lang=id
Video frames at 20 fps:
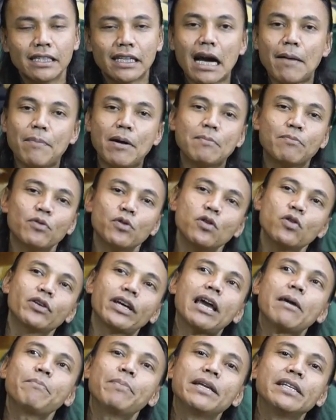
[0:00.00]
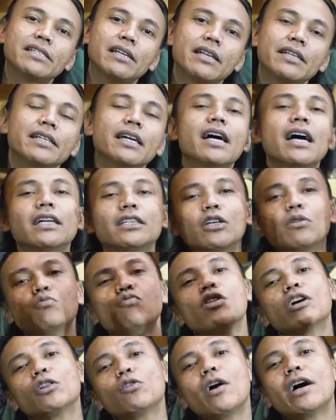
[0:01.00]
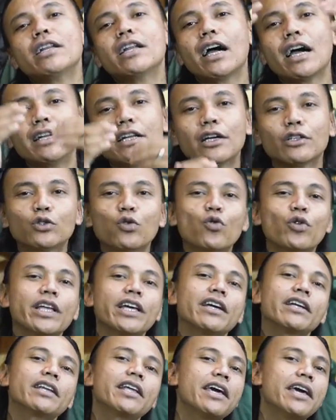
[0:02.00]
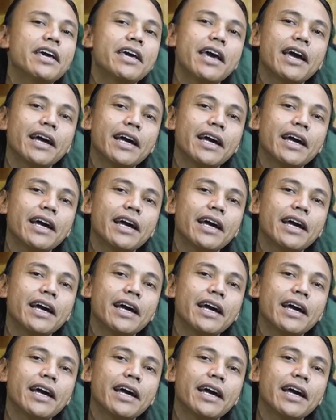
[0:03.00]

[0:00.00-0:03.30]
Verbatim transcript: Kapanpun lu camping ceria atau buat lu anak-anak touring nih,